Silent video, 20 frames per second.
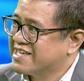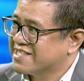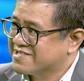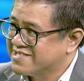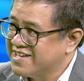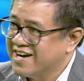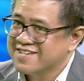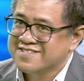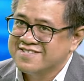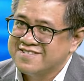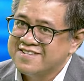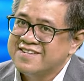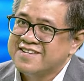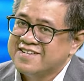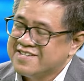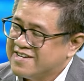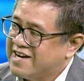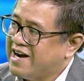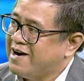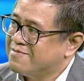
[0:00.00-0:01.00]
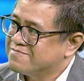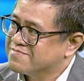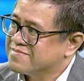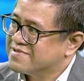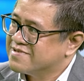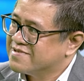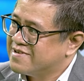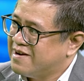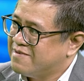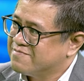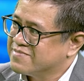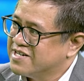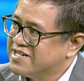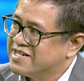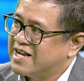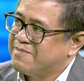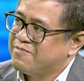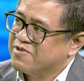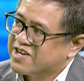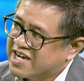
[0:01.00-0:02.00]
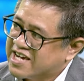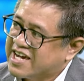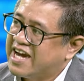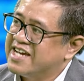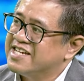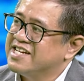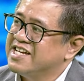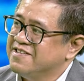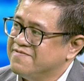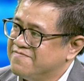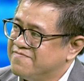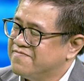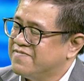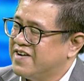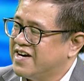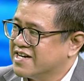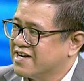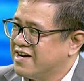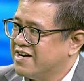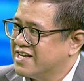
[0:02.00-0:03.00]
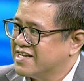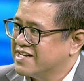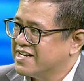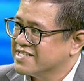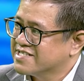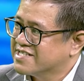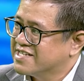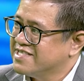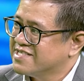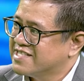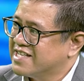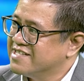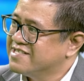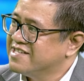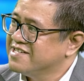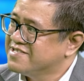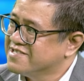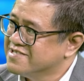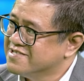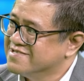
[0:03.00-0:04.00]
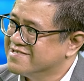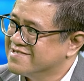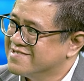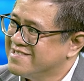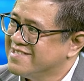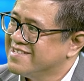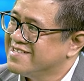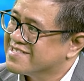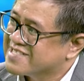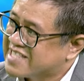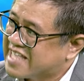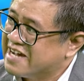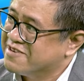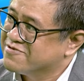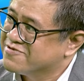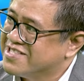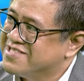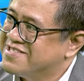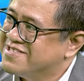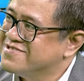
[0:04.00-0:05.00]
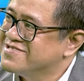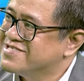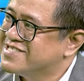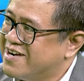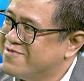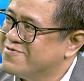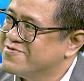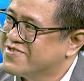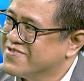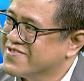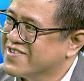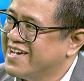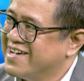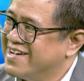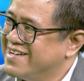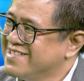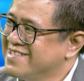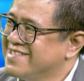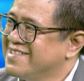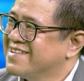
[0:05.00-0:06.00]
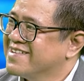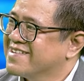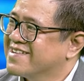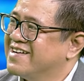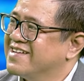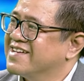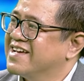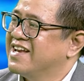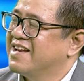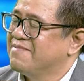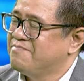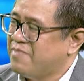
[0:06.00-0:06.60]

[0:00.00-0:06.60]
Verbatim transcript: Trạch Dân ông ông đưa ra một cái khái niệm về gọi là nền kinh tế thị trường theo định hướng xã hội chủ nghĩa có nghĩa là